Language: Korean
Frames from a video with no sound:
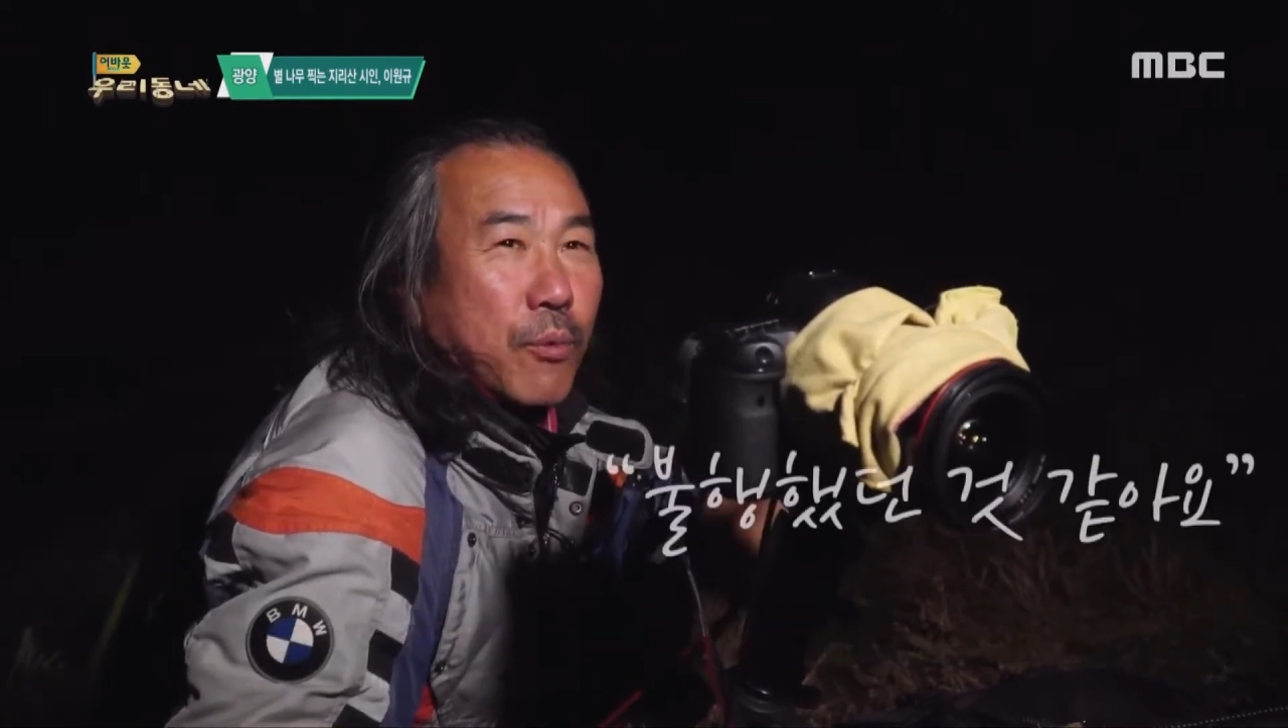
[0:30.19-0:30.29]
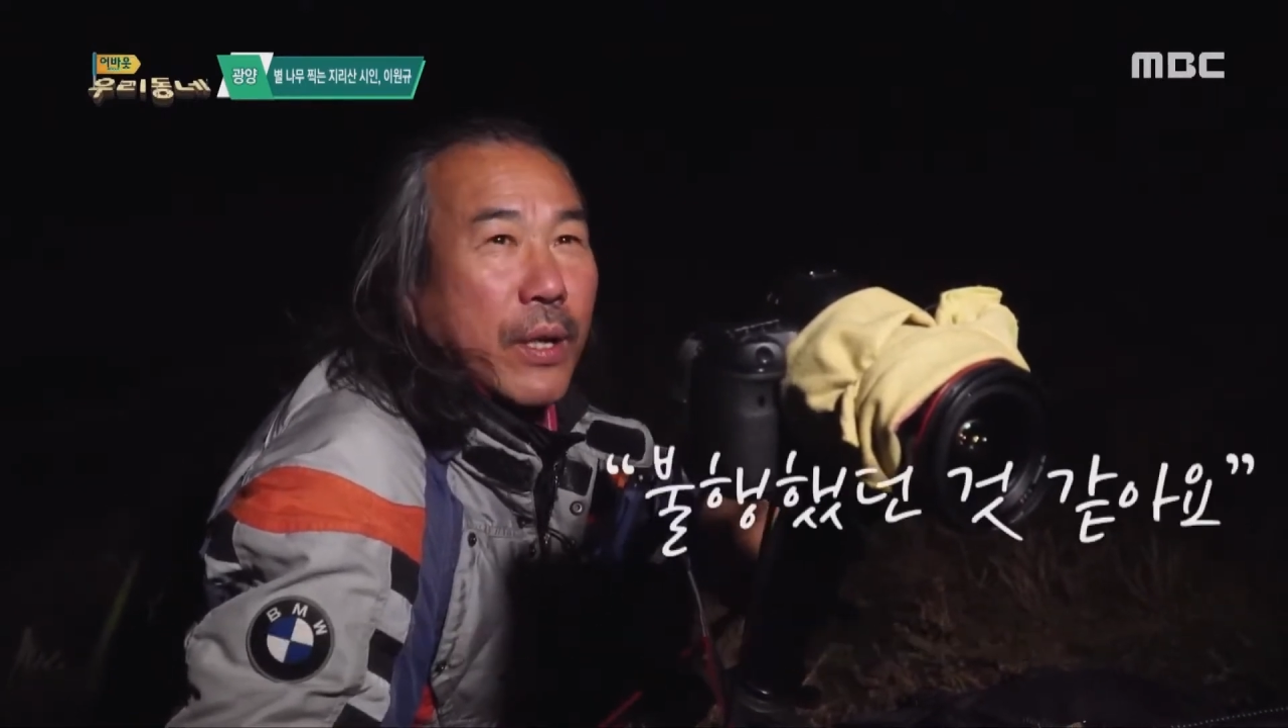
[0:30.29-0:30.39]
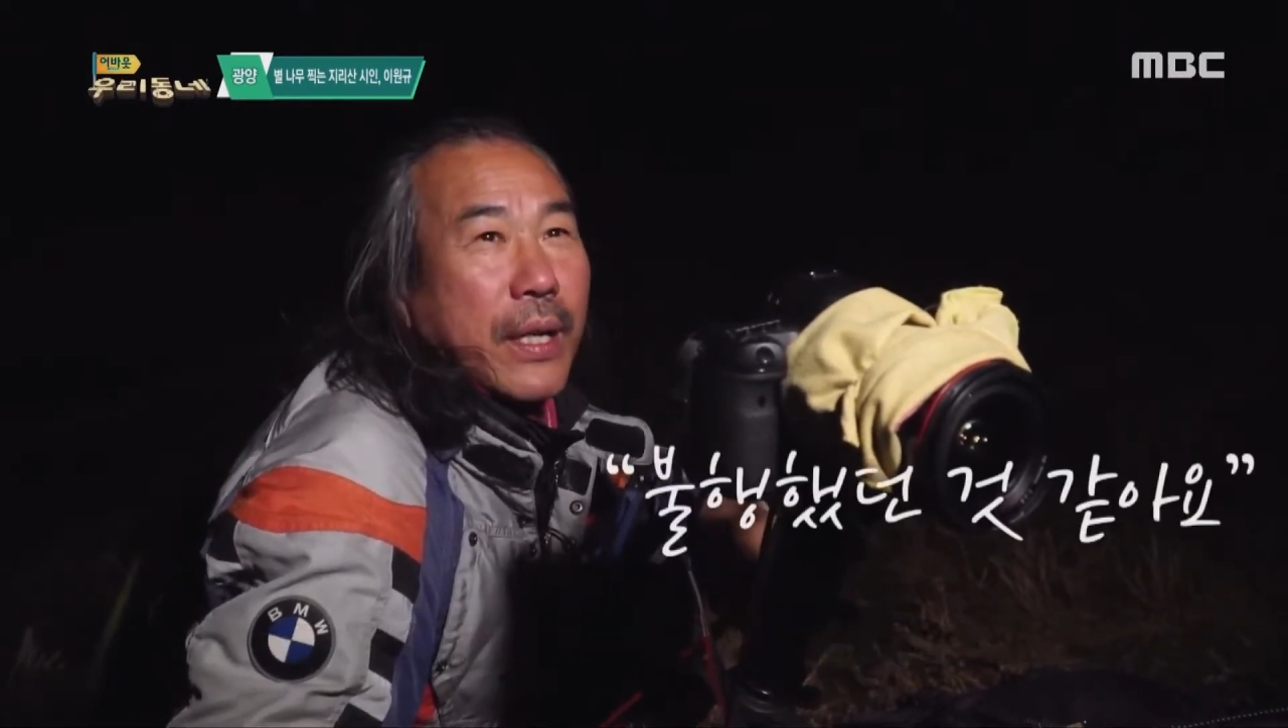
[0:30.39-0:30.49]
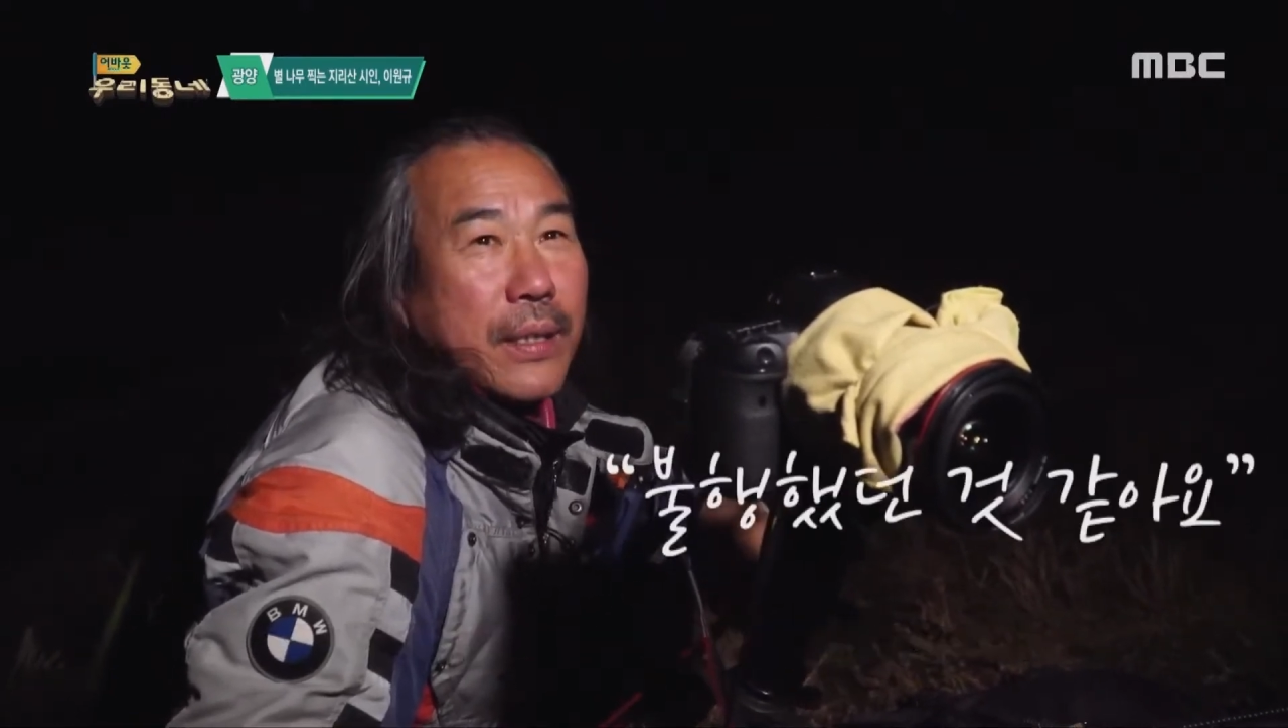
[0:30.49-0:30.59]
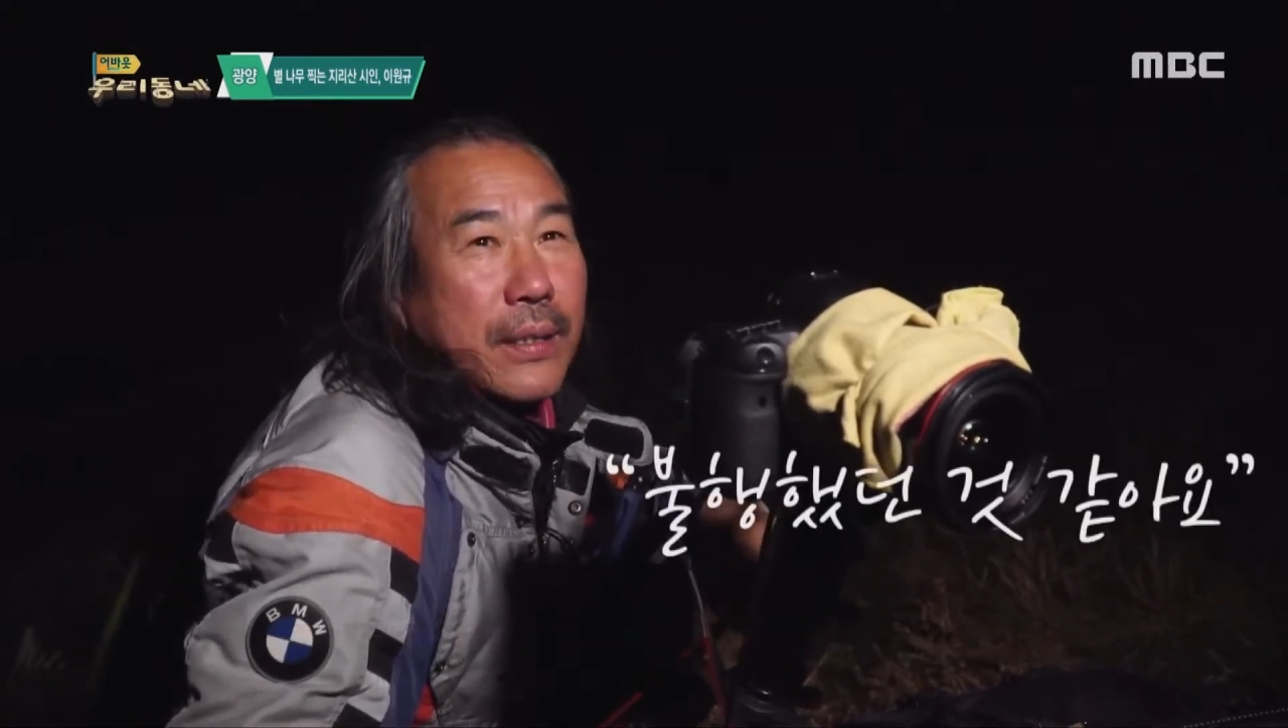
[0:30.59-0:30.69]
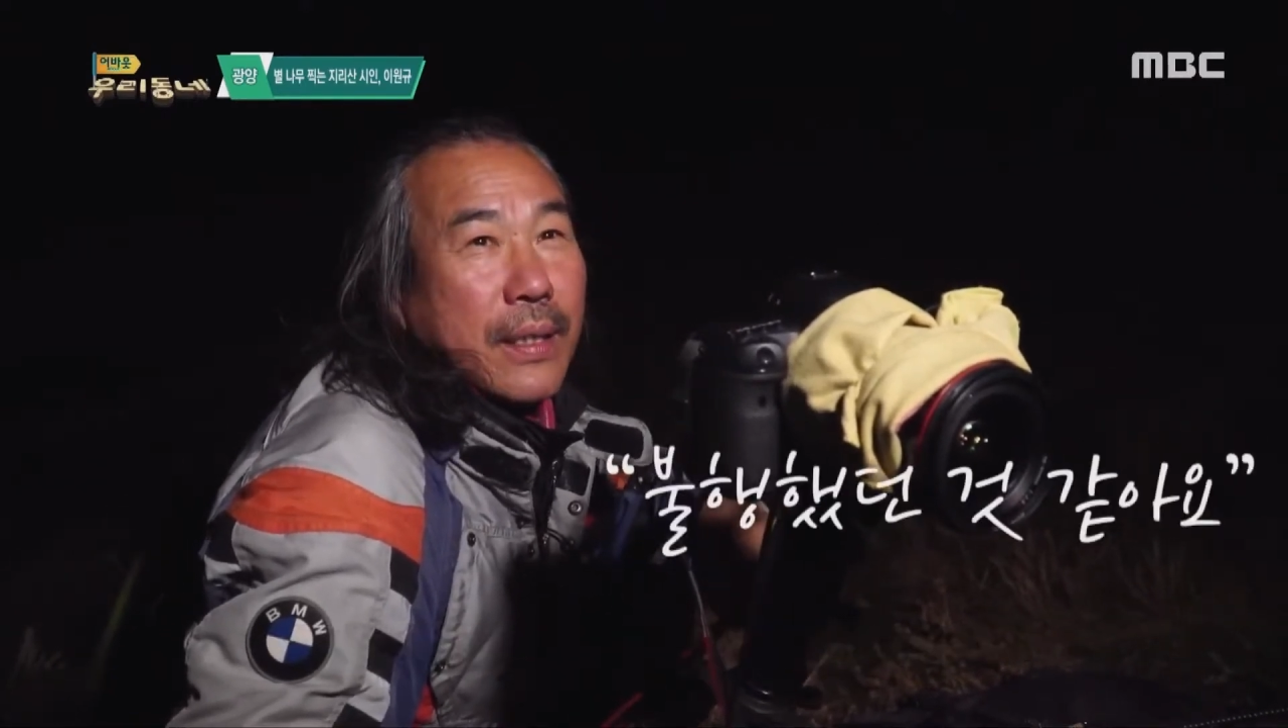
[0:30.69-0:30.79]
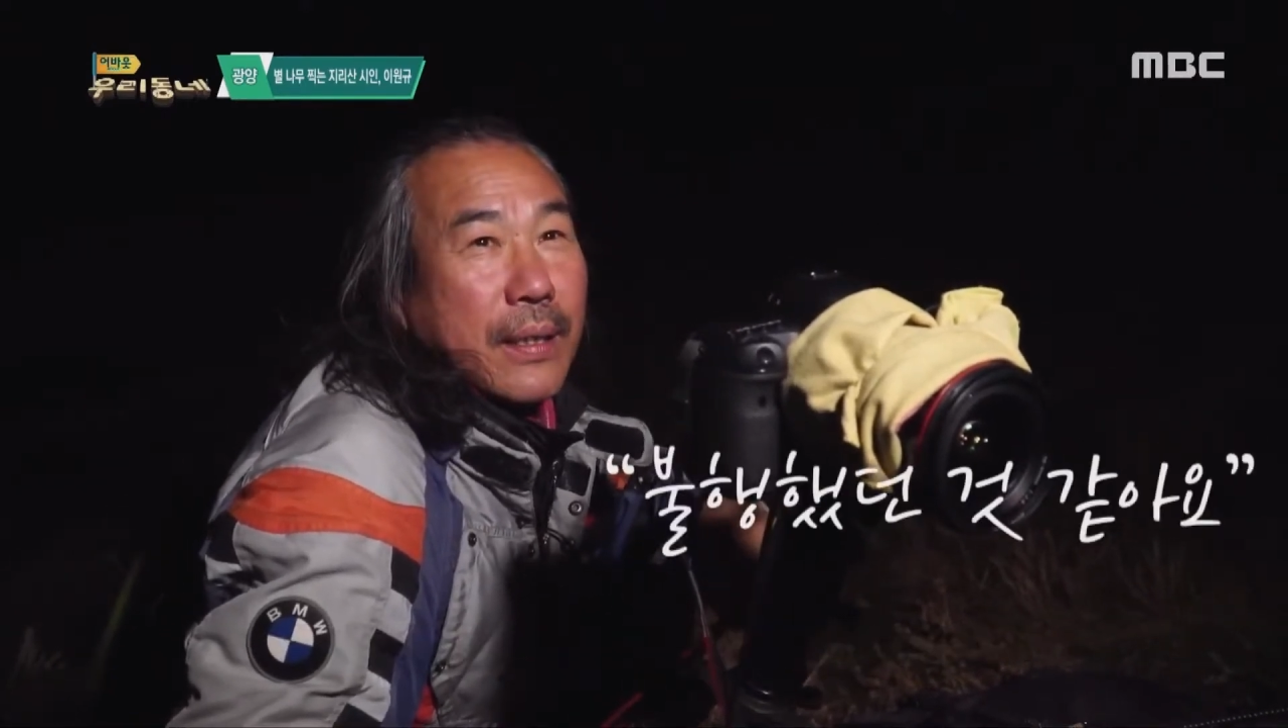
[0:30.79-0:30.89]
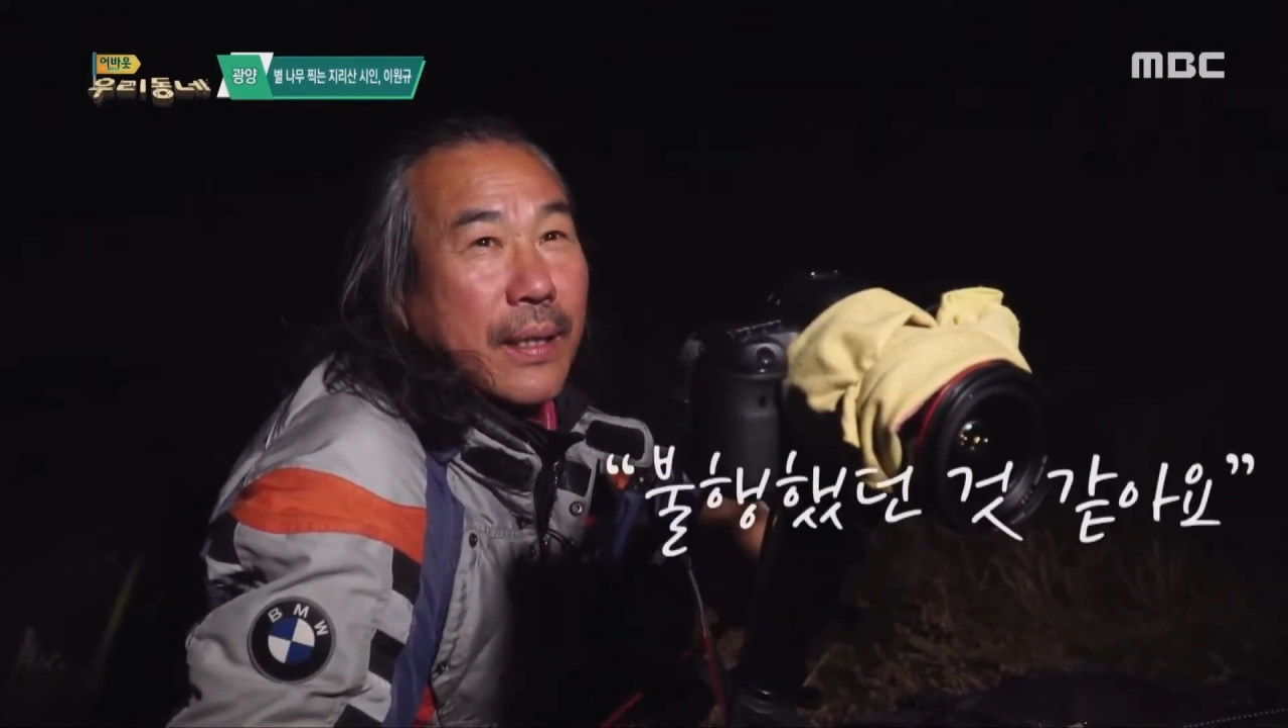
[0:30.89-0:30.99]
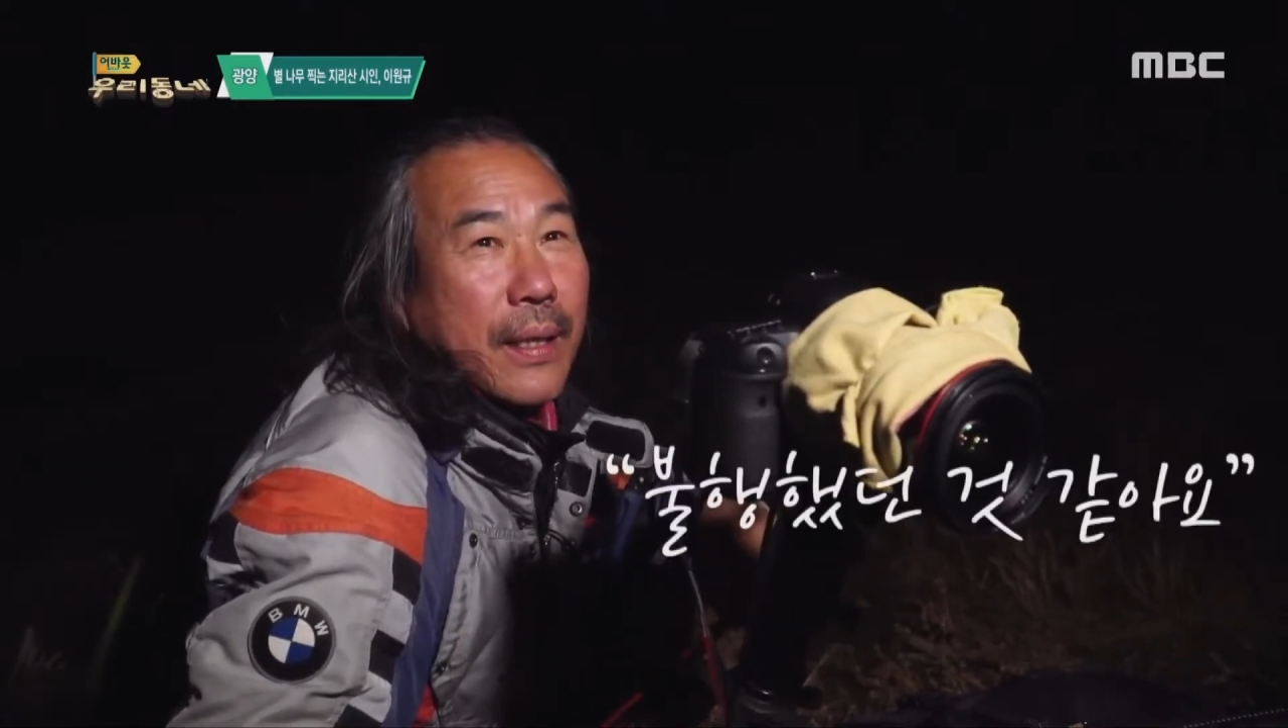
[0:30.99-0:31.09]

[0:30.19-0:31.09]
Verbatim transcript: 불행했던 것 같아.